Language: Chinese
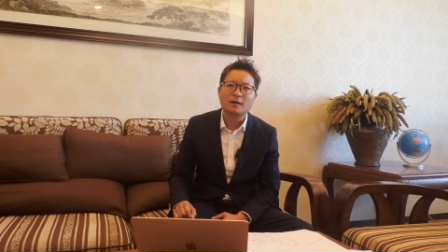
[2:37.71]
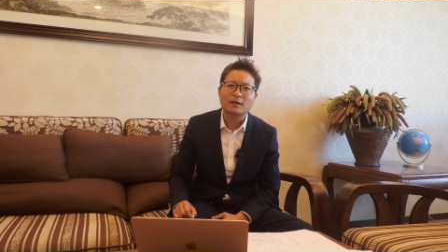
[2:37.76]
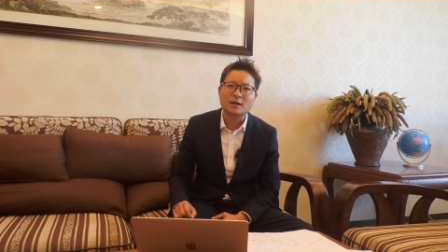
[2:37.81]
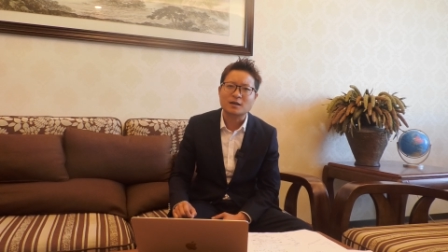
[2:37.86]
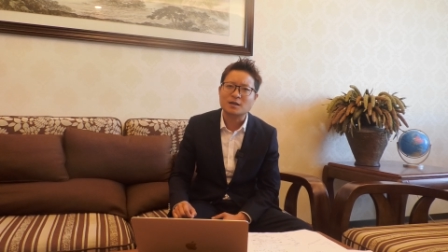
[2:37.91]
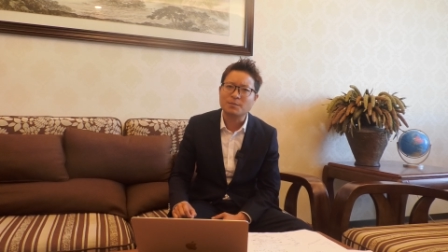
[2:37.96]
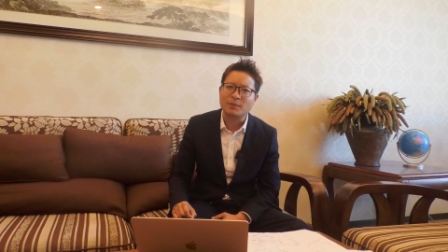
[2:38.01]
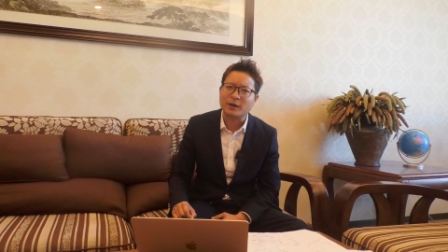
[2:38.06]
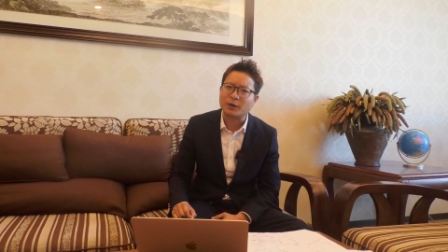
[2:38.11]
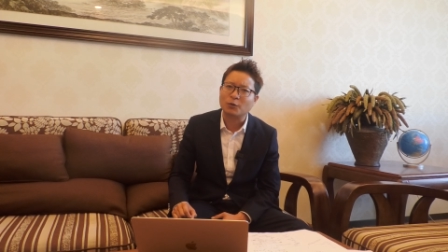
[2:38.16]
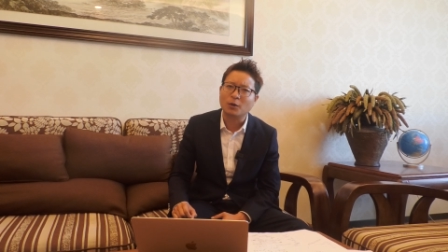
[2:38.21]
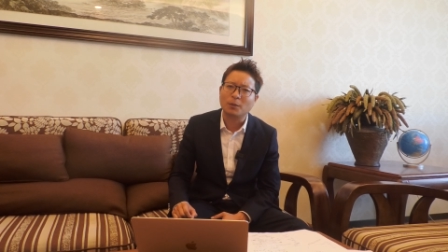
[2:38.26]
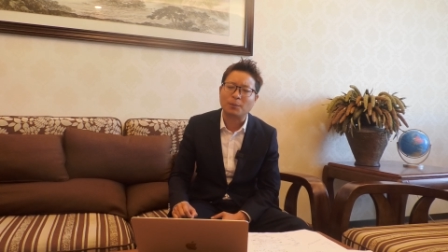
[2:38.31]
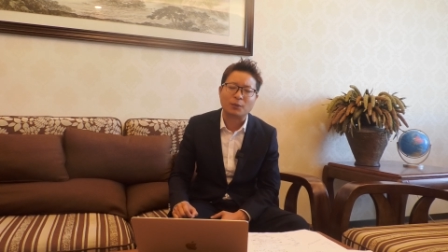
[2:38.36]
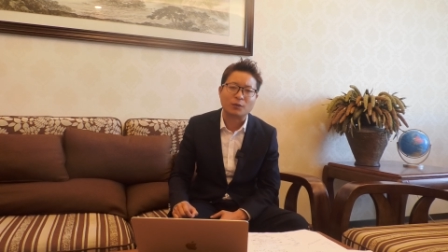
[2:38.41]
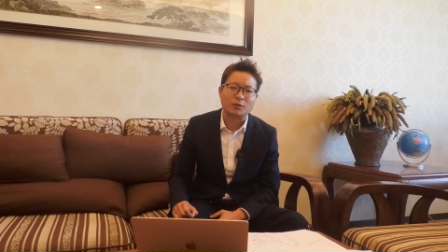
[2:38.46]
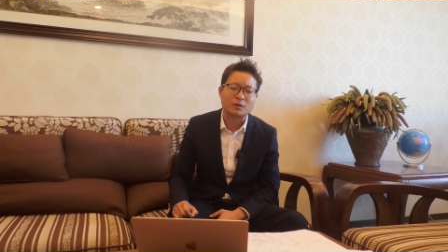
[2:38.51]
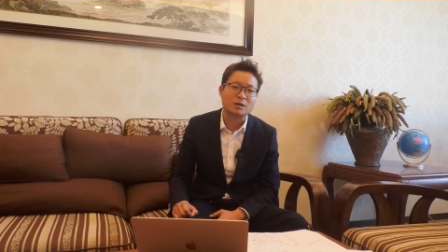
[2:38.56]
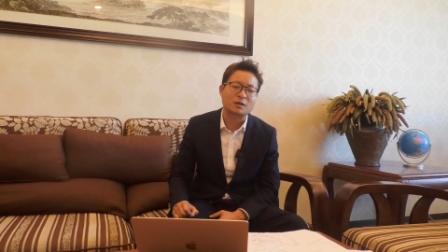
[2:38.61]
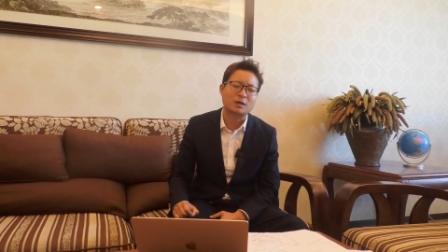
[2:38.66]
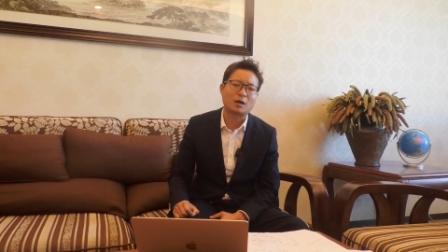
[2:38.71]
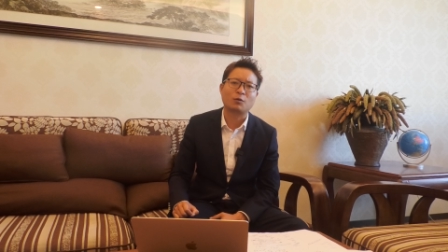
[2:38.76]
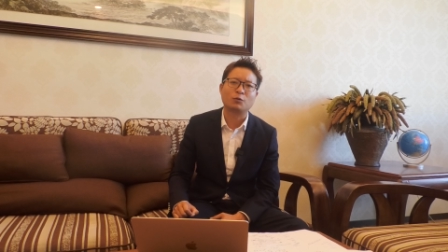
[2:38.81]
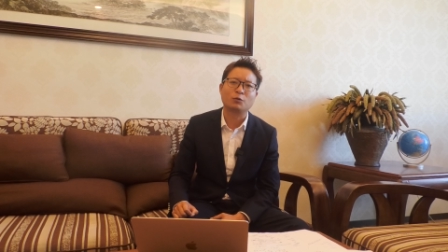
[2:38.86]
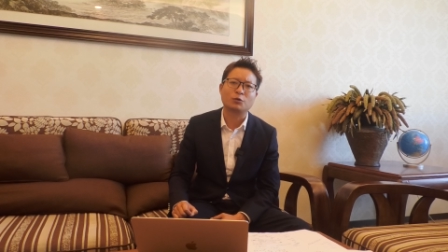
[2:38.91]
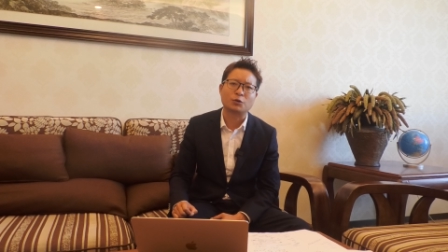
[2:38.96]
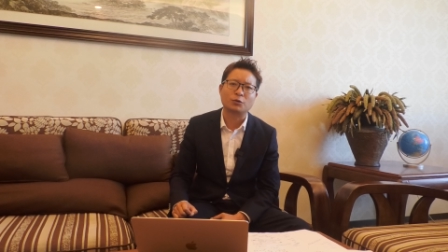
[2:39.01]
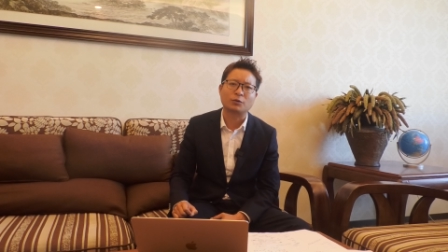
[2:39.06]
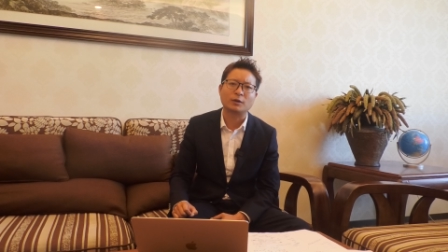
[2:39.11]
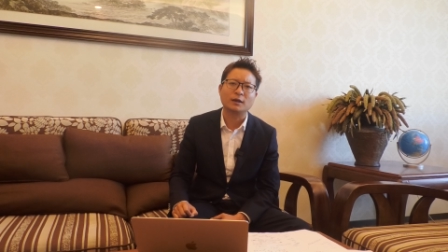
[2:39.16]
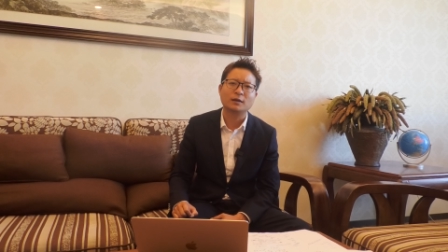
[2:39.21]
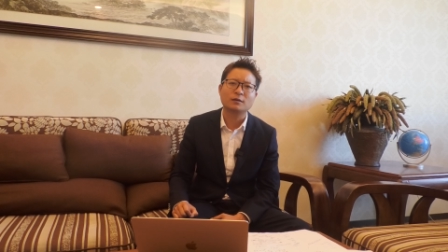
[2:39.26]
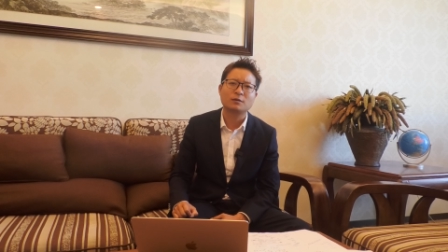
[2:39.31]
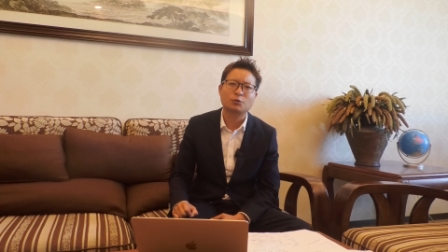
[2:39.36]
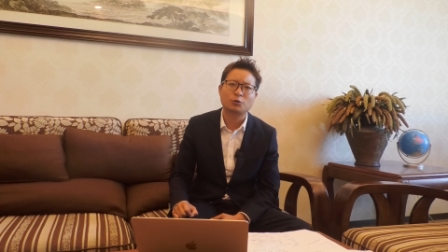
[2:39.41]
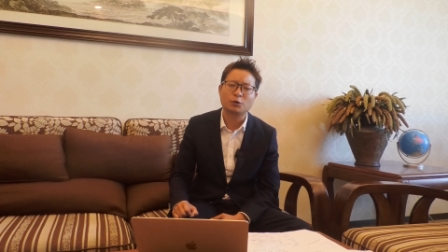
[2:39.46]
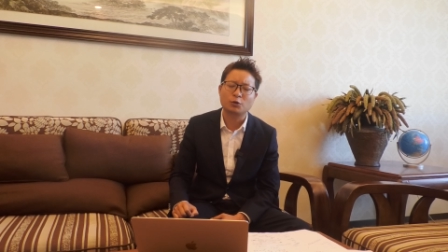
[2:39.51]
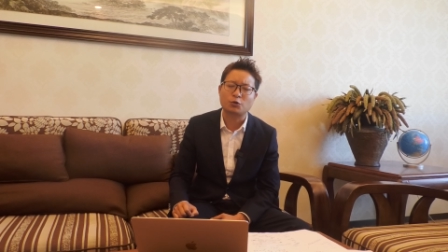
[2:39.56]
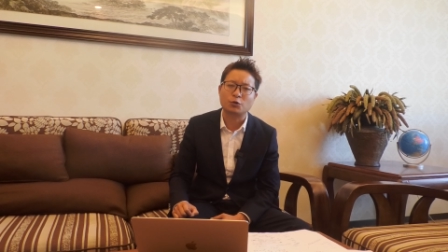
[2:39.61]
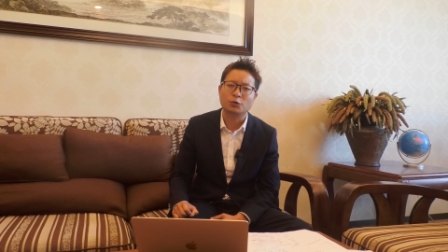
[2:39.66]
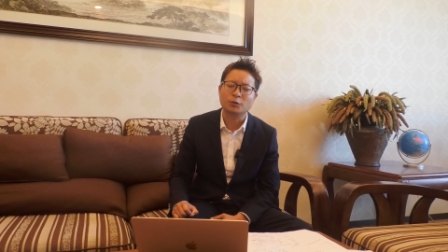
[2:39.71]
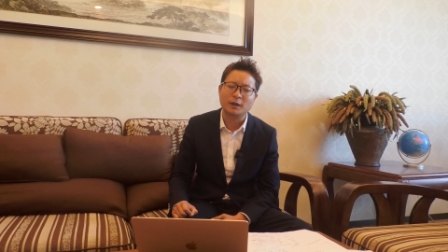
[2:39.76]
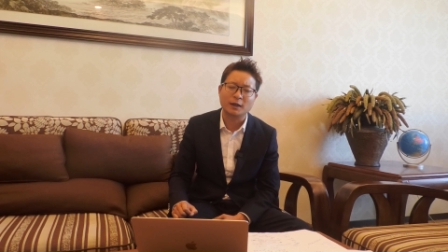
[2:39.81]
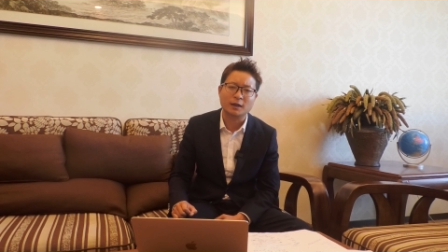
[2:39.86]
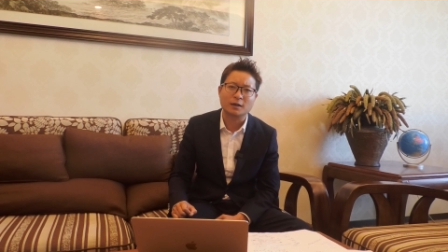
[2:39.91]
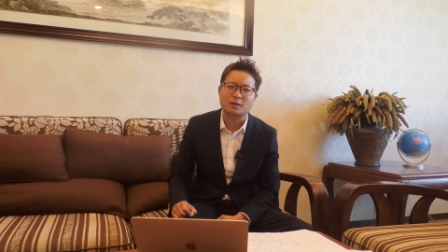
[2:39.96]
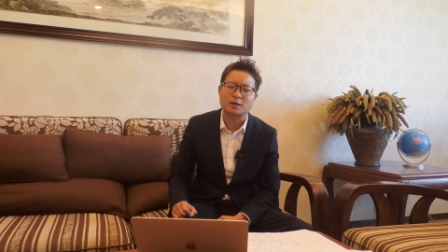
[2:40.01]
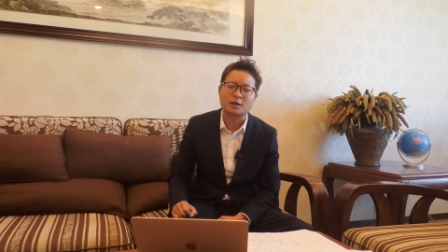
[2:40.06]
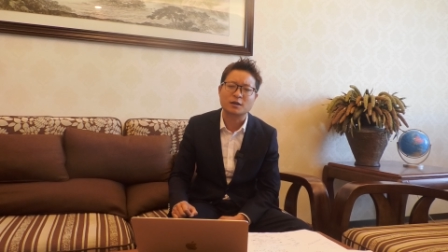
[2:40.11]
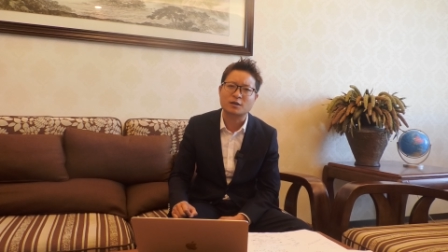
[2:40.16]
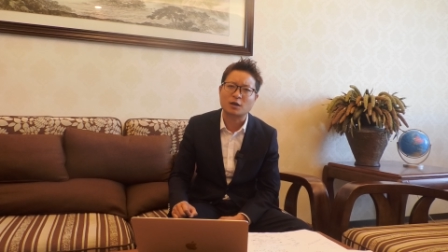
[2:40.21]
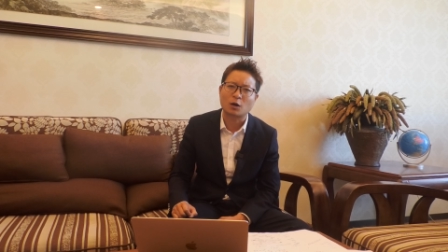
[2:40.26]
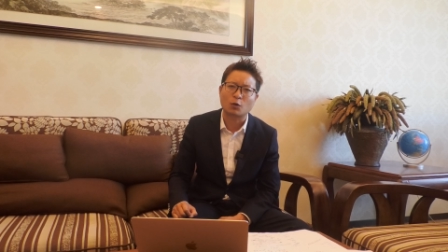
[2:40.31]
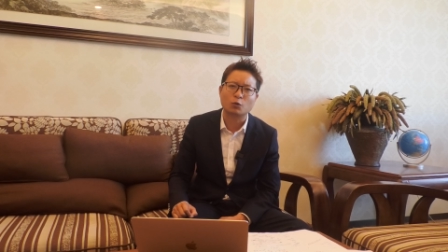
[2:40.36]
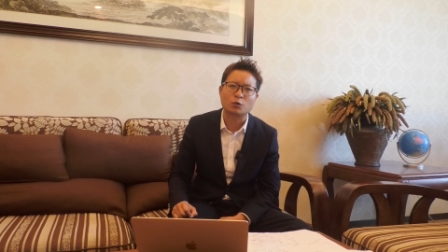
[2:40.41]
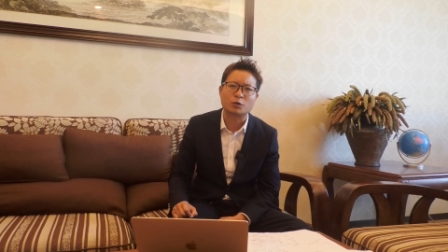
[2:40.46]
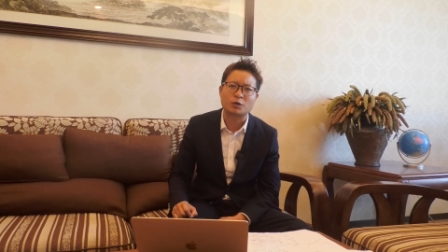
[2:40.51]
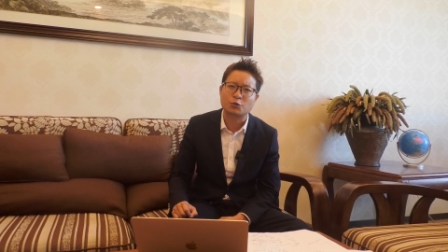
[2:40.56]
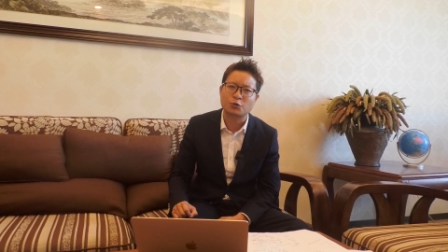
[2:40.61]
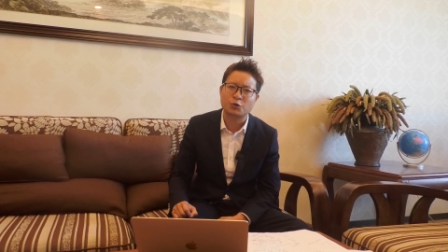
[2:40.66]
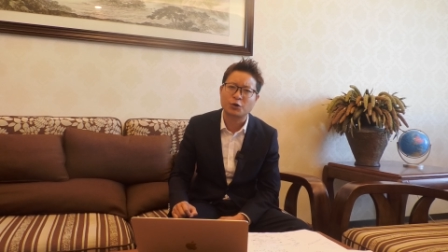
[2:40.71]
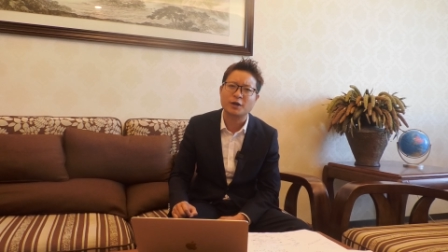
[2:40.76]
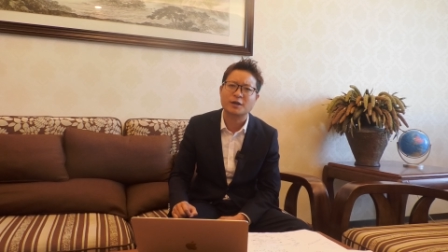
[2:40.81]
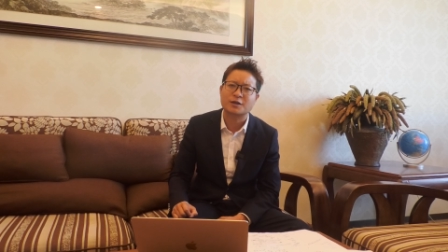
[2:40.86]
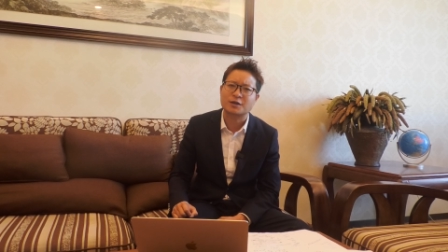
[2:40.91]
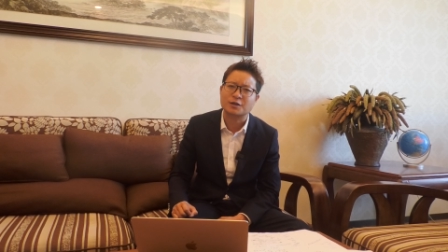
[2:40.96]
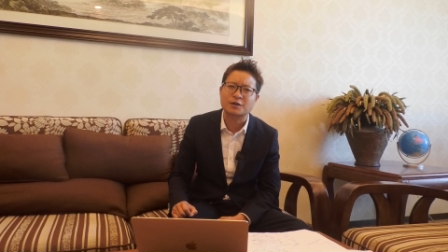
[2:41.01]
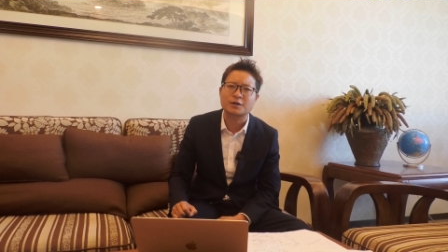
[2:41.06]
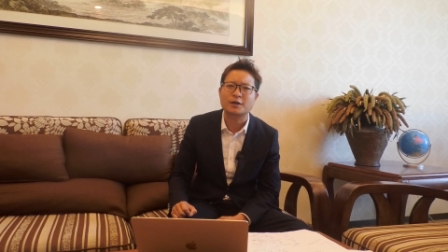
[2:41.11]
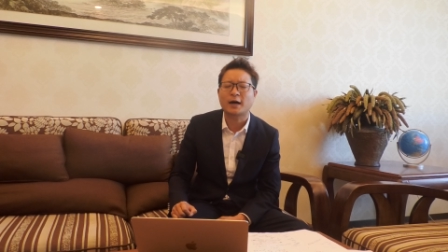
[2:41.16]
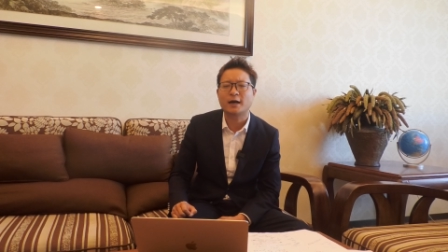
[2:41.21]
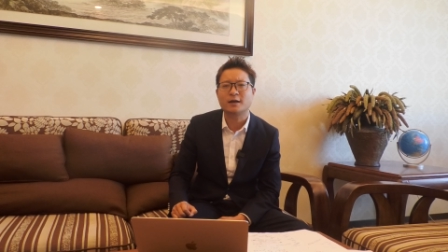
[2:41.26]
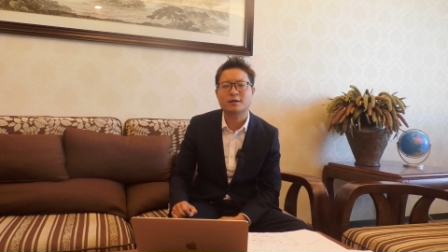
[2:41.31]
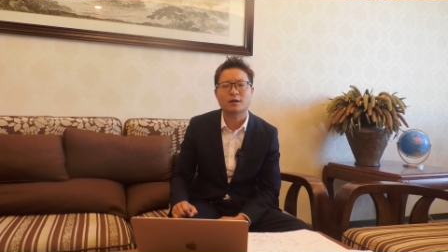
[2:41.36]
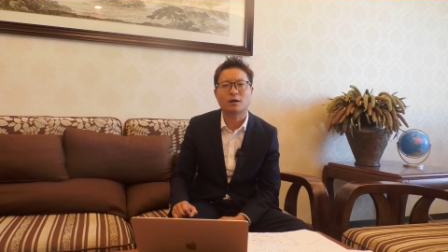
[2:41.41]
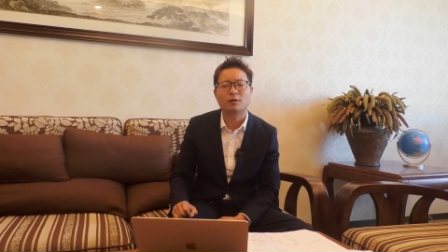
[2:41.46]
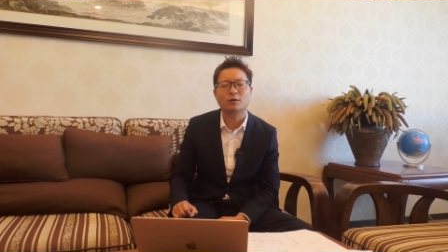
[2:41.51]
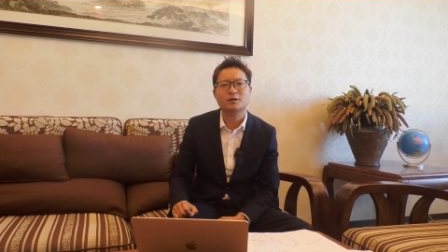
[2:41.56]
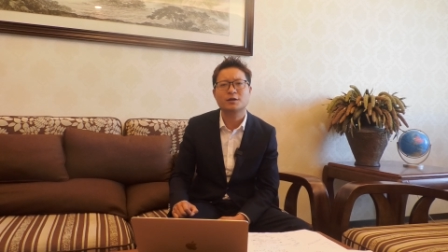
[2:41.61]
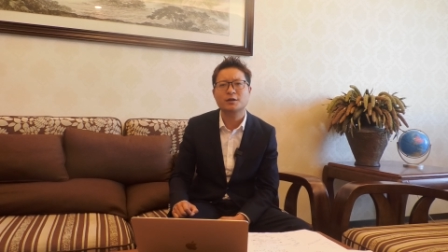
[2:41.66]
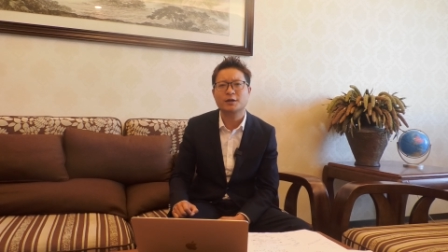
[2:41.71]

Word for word: 但是美国不是照顾穷人，对穷人的这个照顾确实是太少了。